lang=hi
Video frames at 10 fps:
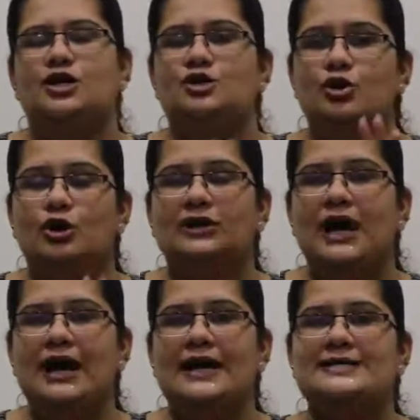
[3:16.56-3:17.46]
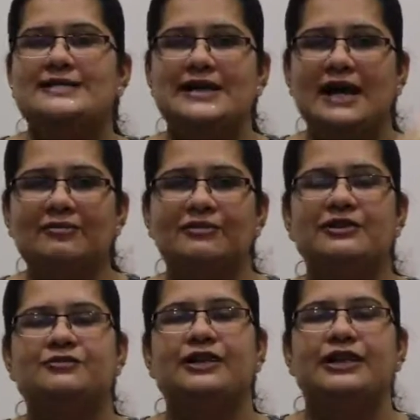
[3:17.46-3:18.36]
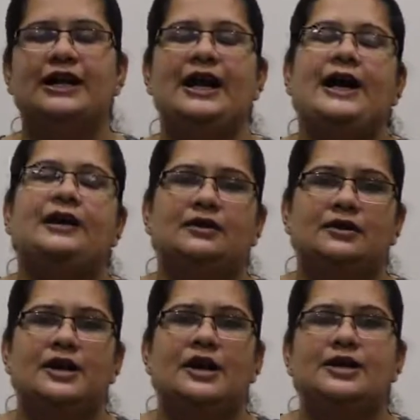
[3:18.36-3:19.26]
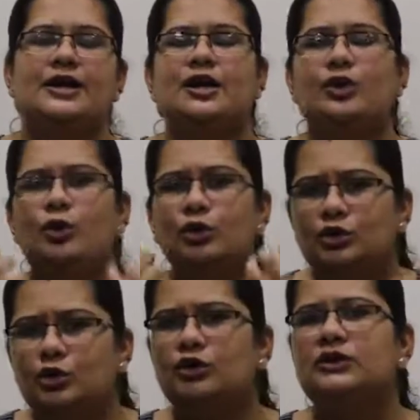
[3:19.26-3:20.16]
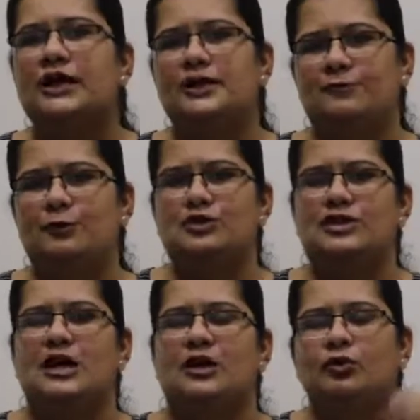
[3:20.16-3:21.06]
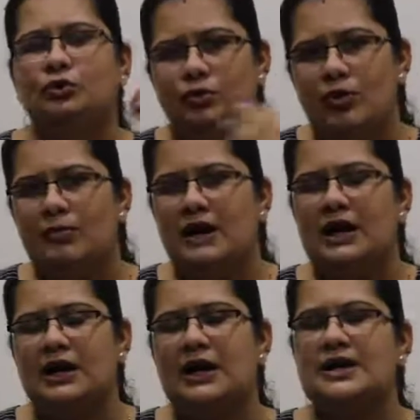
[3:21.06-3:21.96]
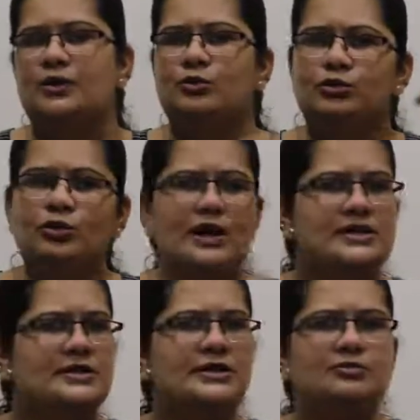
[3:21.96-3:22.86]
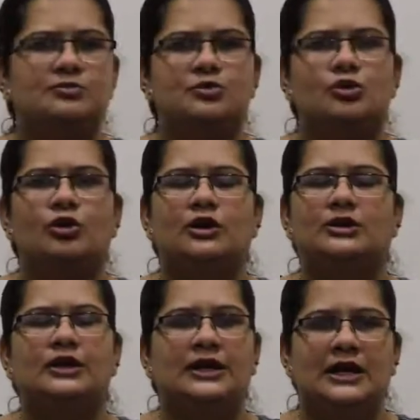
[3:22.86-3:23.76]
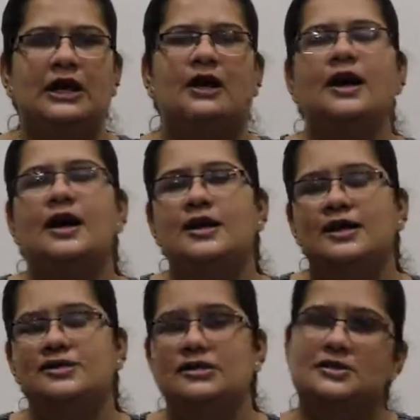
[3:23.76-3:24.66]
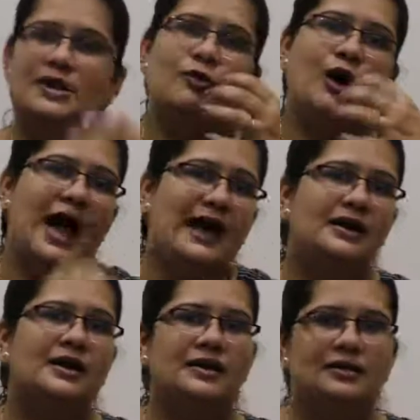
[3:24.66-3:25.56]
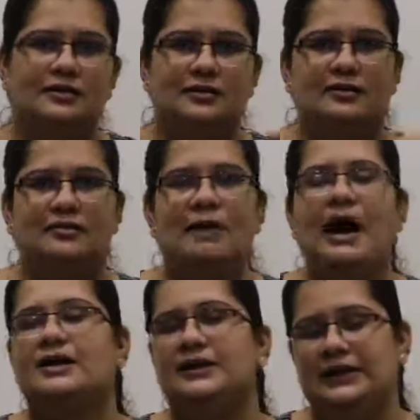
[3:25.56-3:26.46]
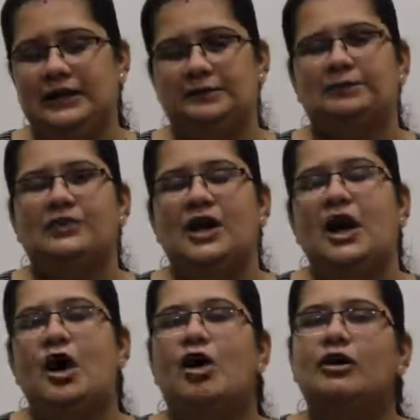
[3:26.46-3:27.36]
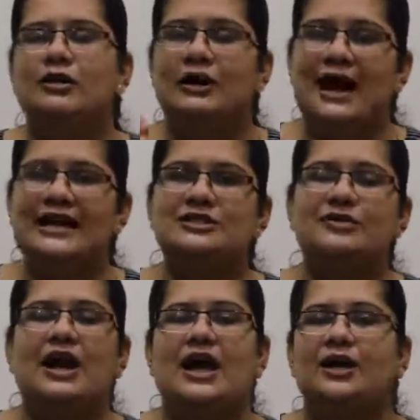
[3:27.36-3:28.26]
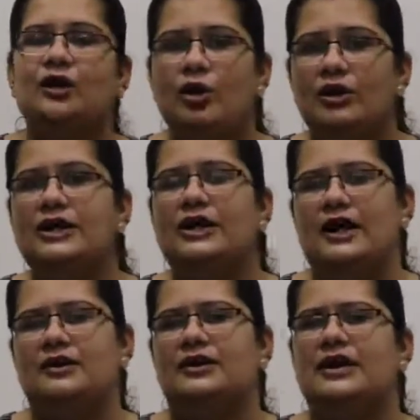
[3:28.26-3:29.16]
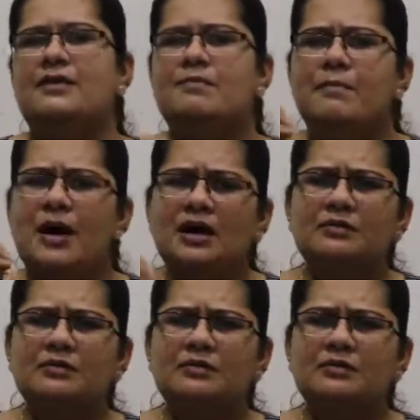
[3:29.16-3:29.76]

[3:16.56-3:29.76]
चौथा है सेल्फ इन्फ्लिक्टेड एंगर यानी खुद को तकलीफ पहुंचाना खुद को मारना या खुद को ऐसी चोट देना कि जिससे वो एंगर बाहर निकले और लास्ट वाला है क्रॉनिक एंगर यानी बात